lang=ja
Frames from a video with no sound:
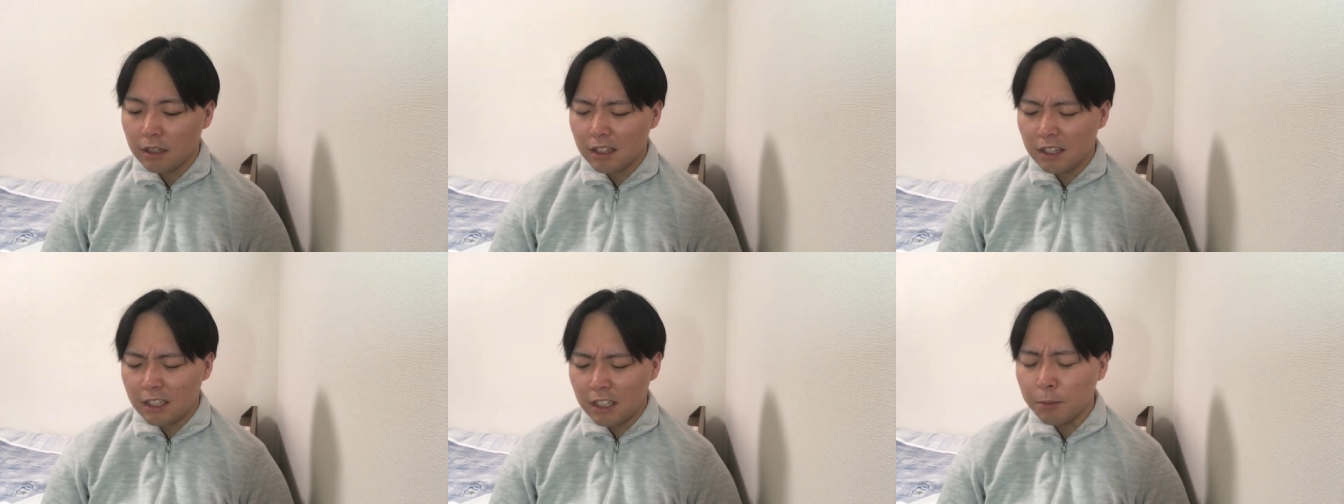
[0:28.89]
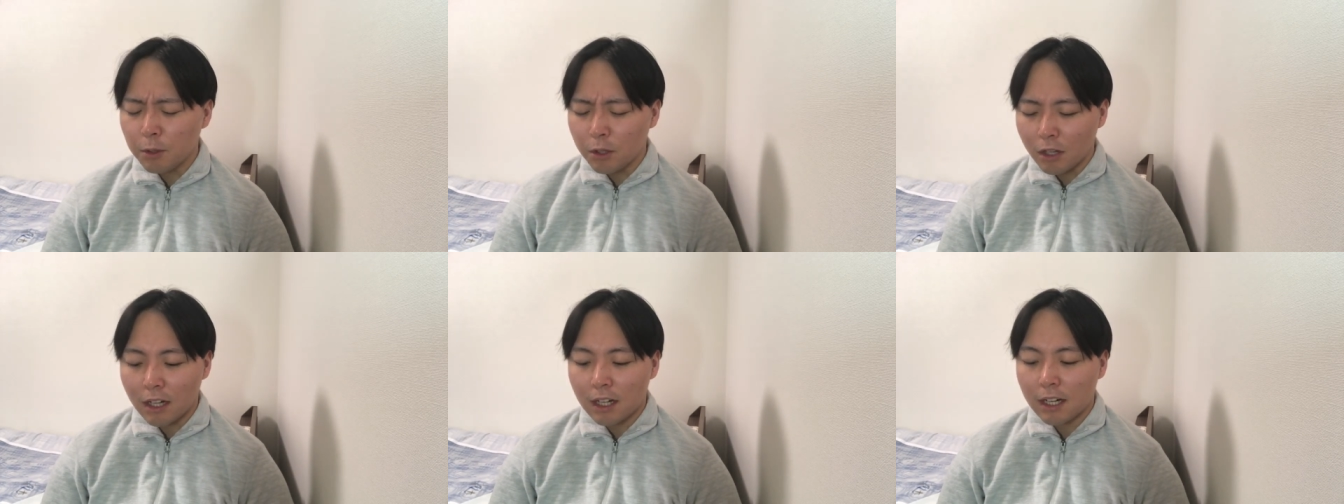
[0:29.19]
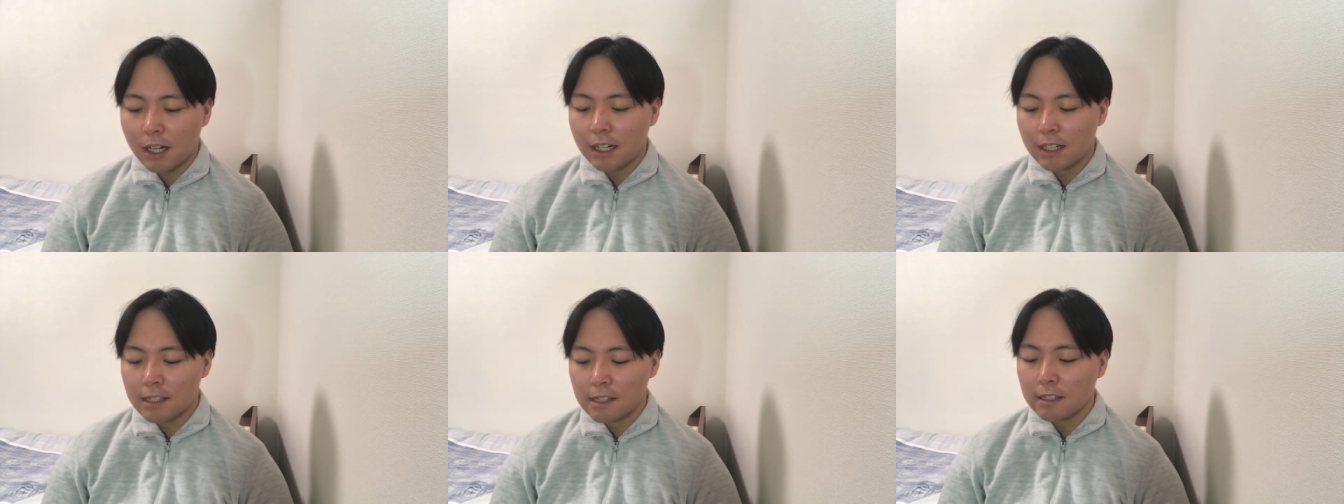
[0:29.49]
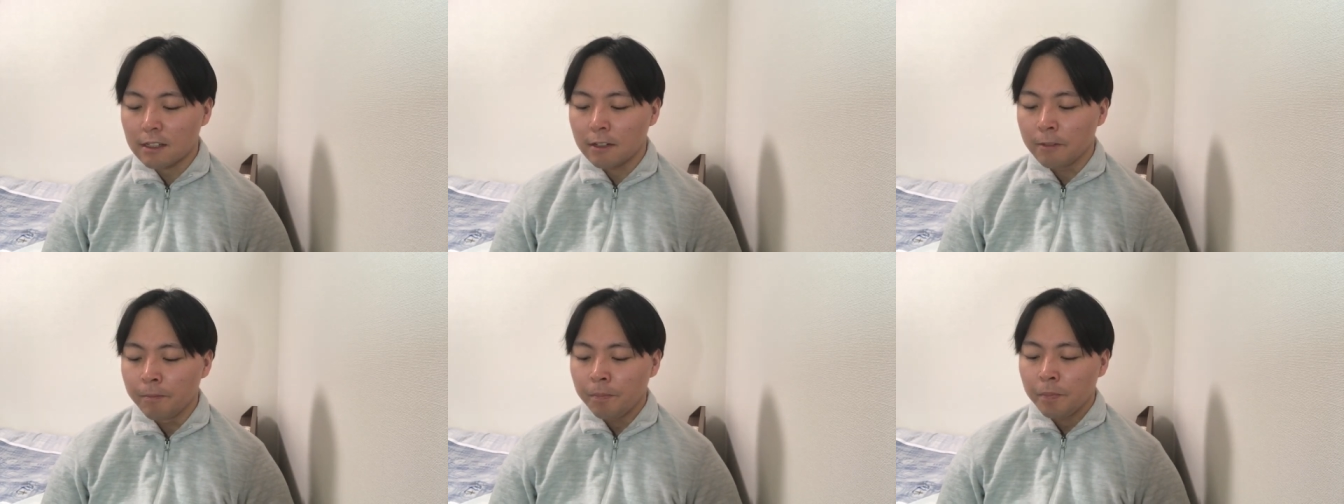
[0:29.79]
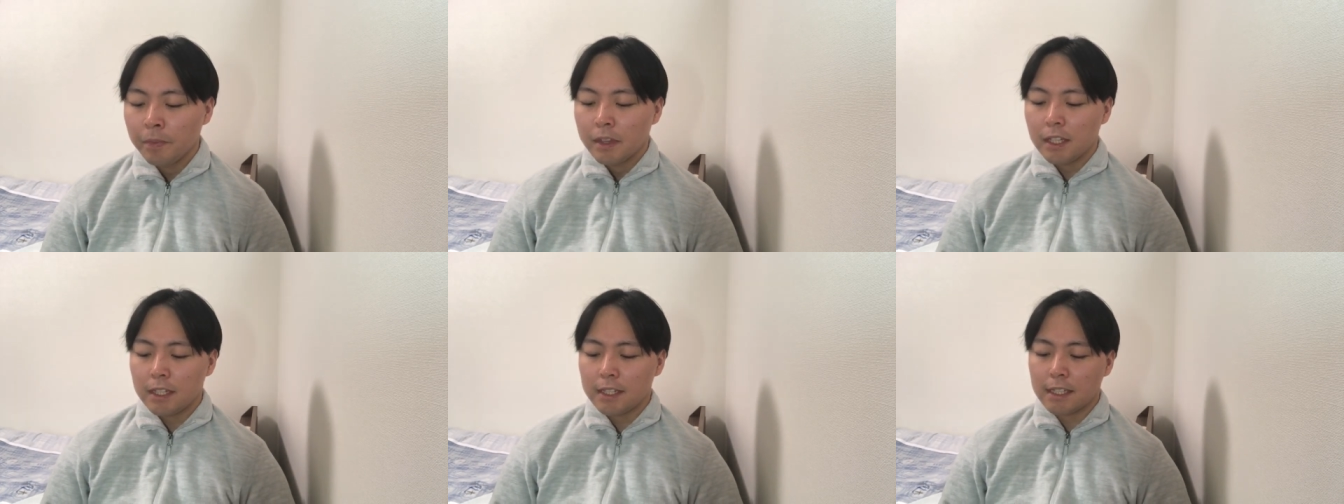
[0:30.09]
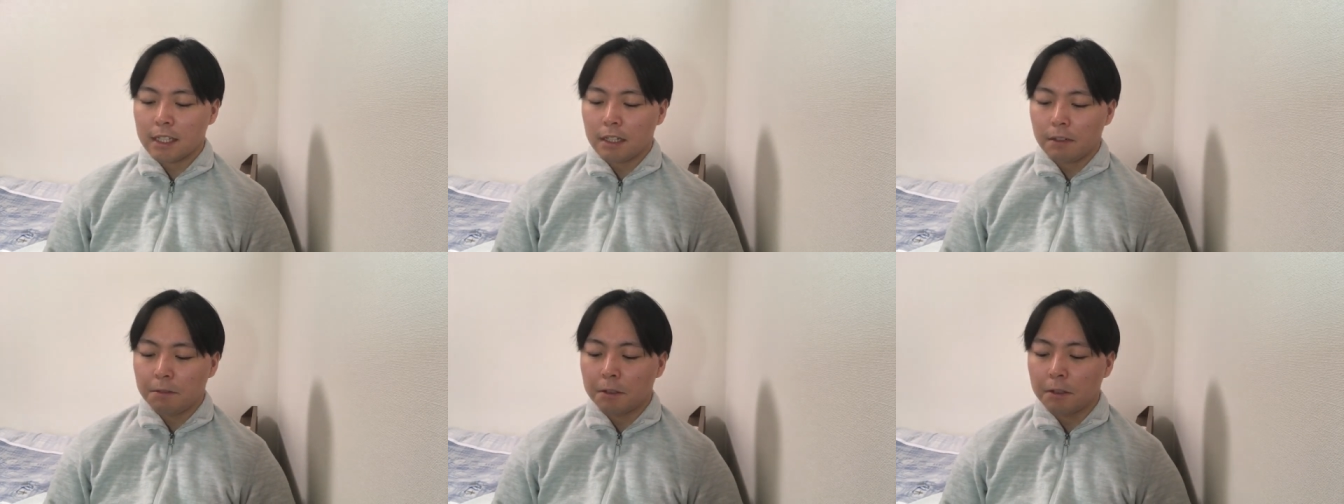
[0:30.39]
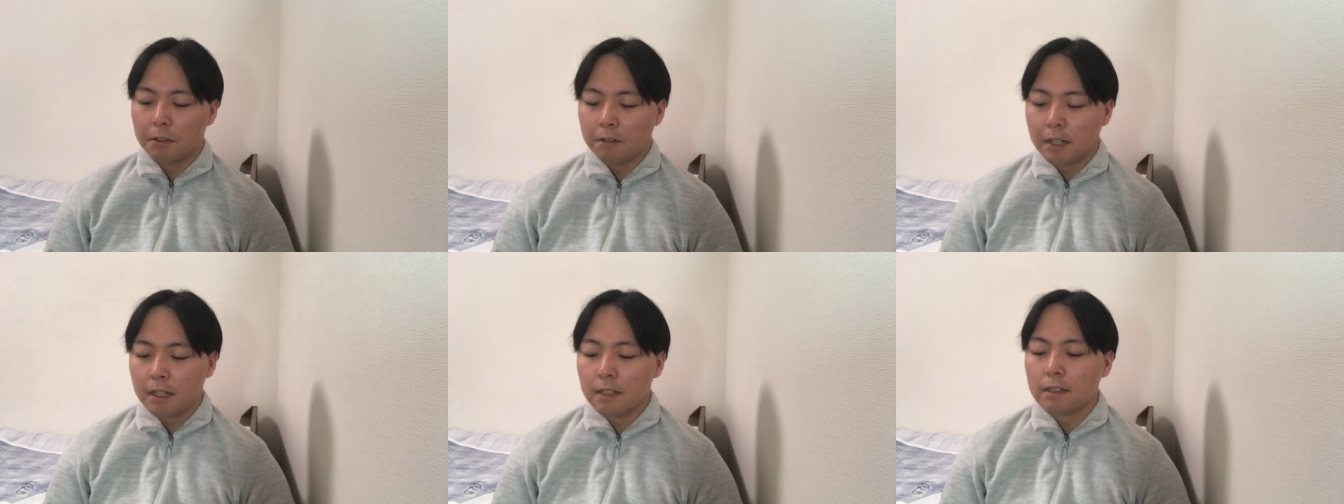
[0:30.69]
にもかかわらず、なぜか
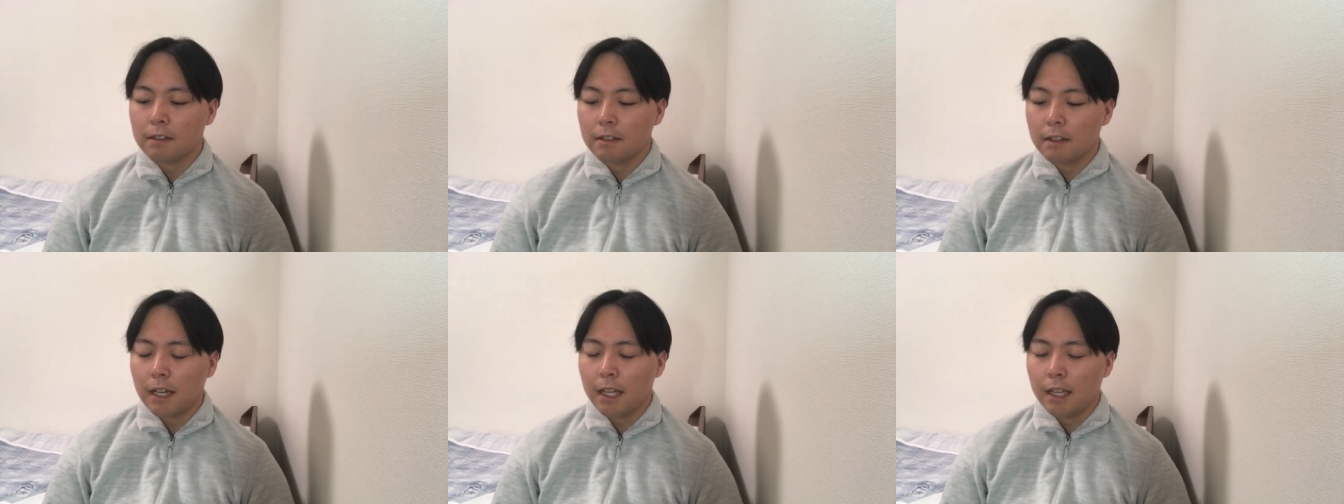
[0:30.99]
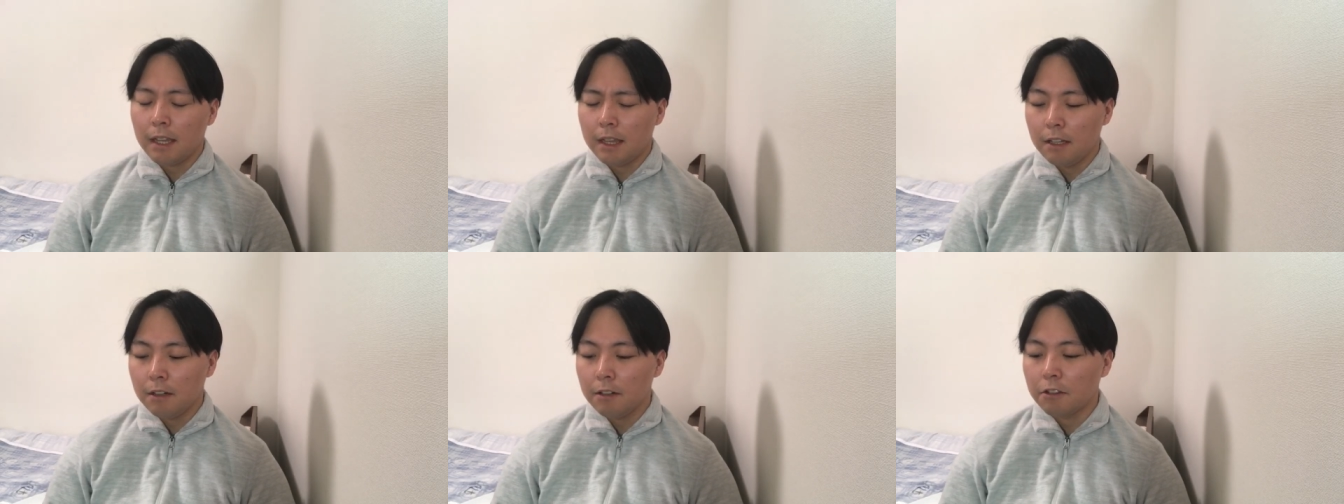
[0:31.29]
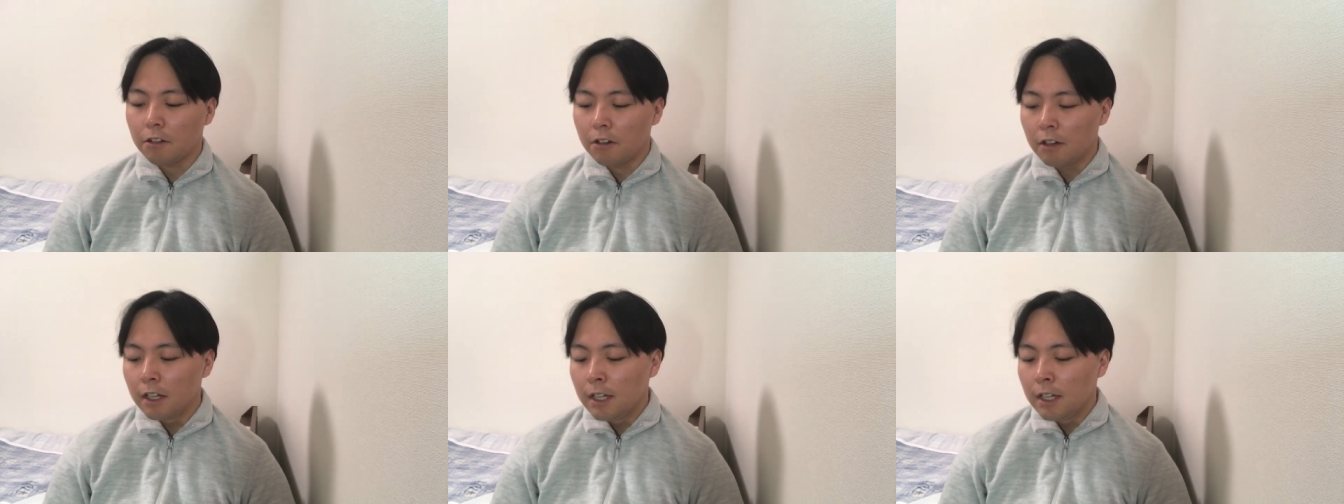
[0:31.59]
フォロワー数が減ってると、